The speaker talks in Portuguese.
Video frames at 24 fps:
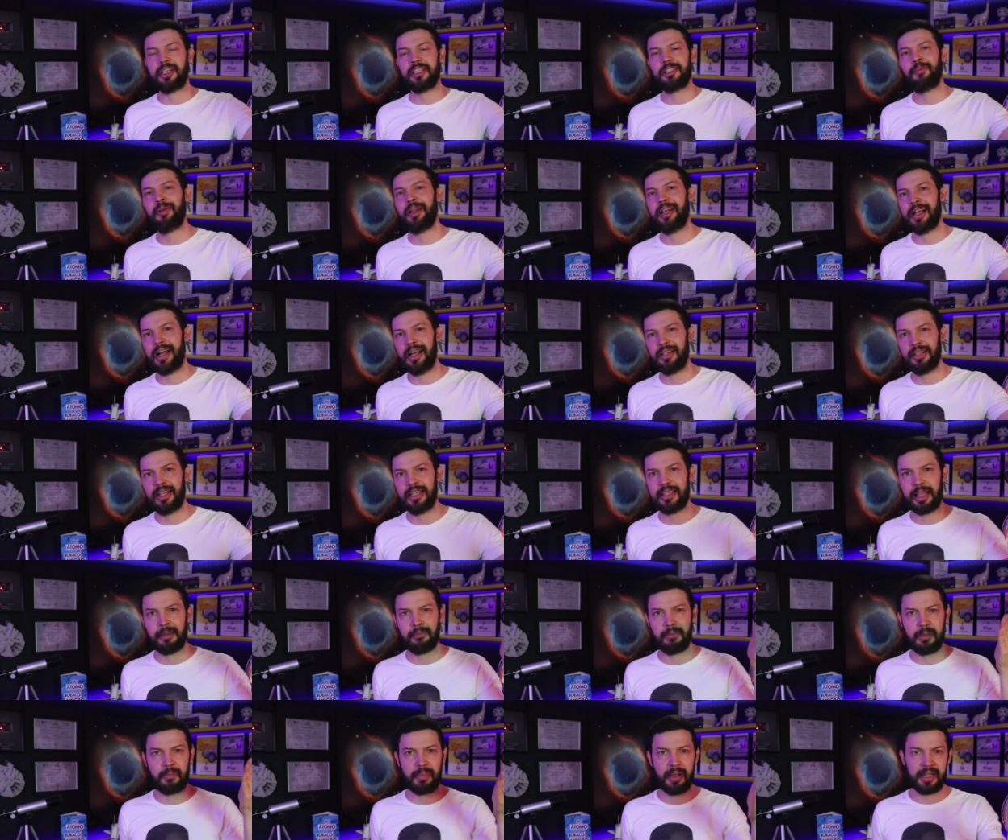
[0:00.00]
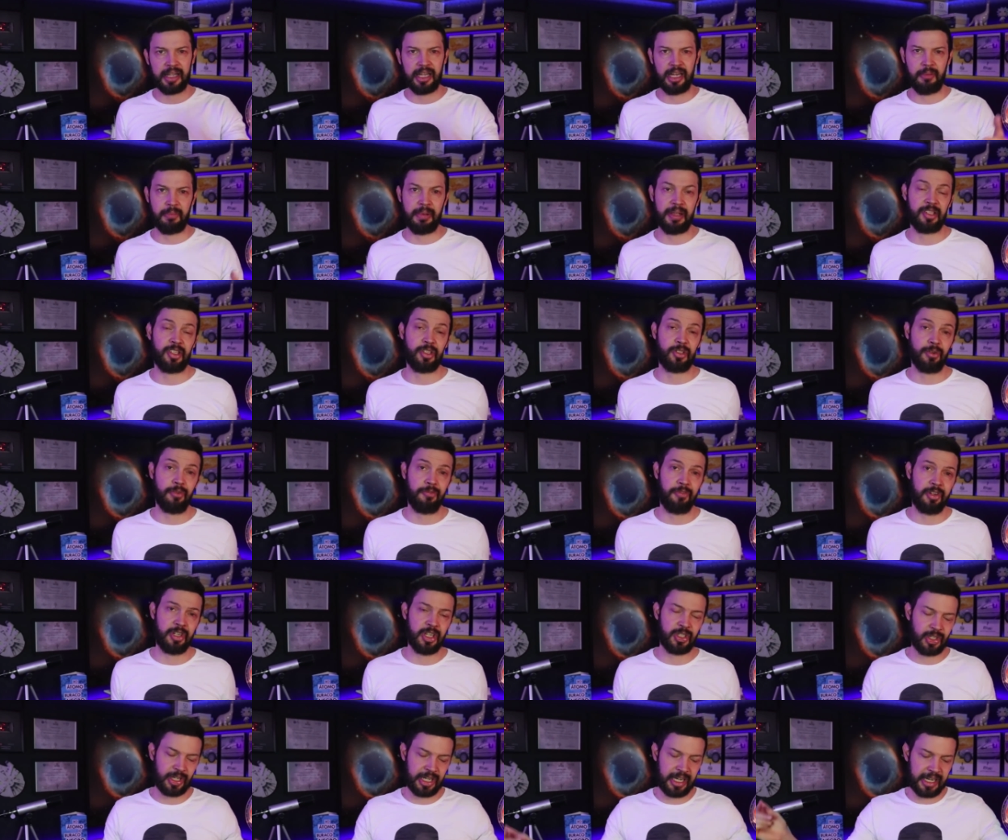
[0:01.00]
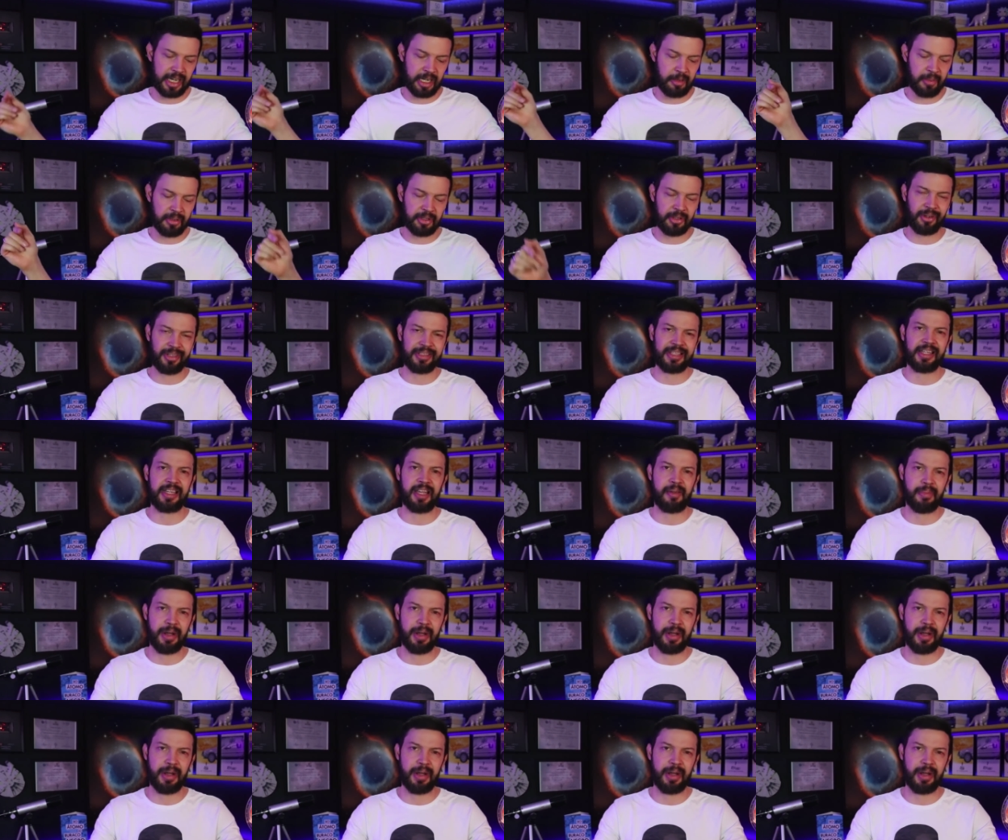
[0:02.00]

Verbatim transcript: Tá Explicado e tá bem bacana. Para assistir o vídeo é só clicar no botão que está aqui